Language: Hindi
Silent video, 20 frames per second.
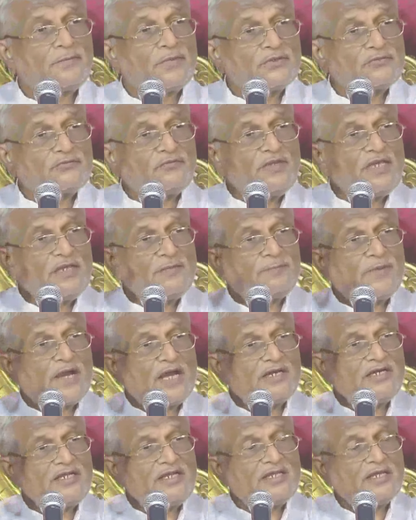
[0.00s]
पृथ्वी
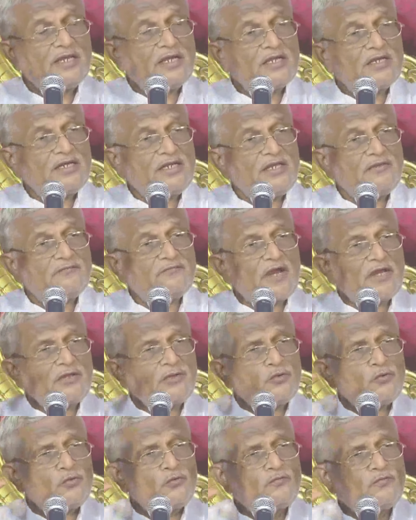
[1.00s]
पानी अग्नि
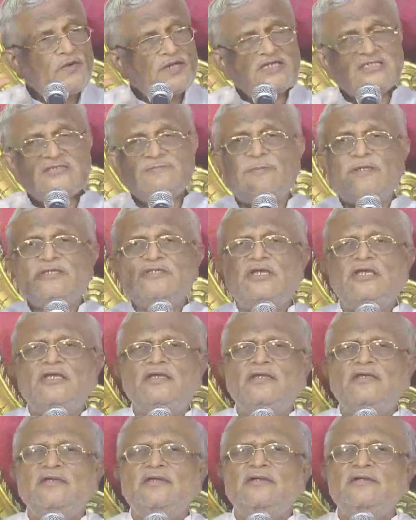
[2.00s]
वायु वनस्पति
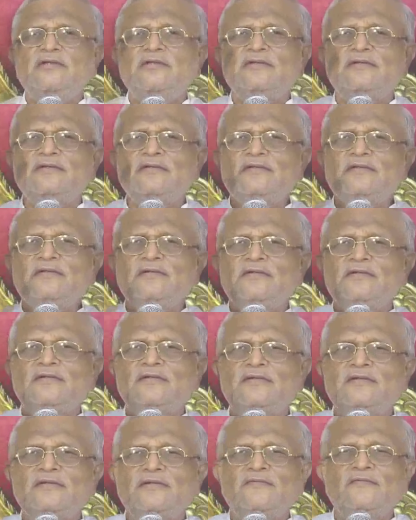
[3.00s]

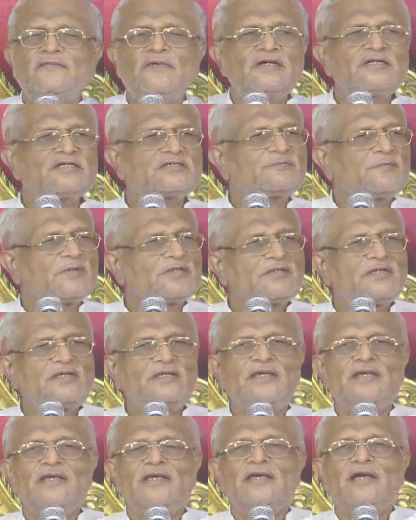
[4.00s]

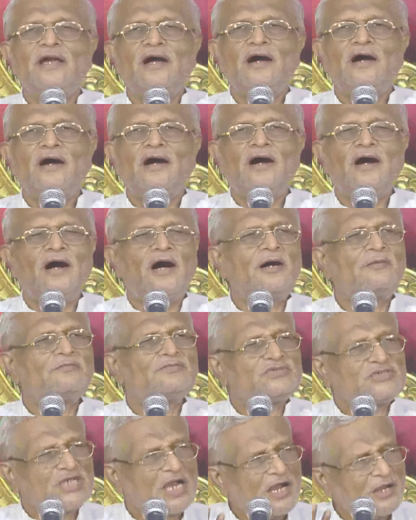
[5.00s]
वनस्पति
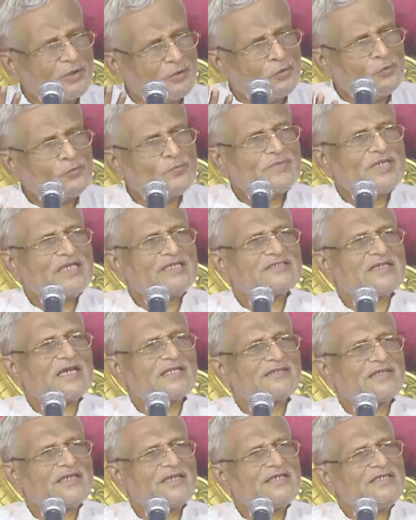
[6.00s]
हम जहां घूमने
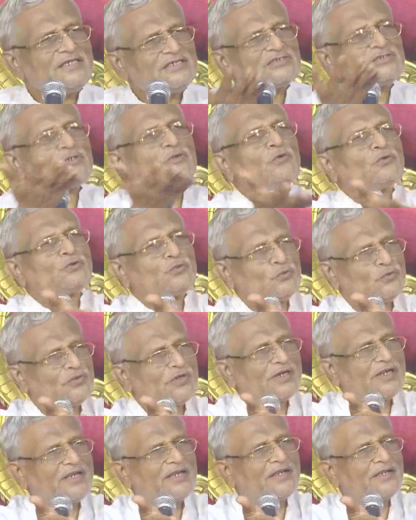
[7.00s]
जाते हैं इसी को
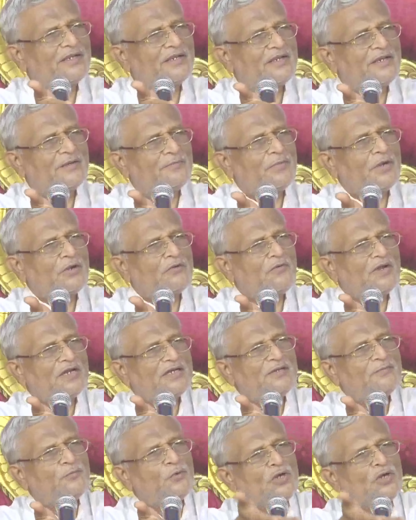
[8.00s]
ढूंढ रहे हैं भगवान ने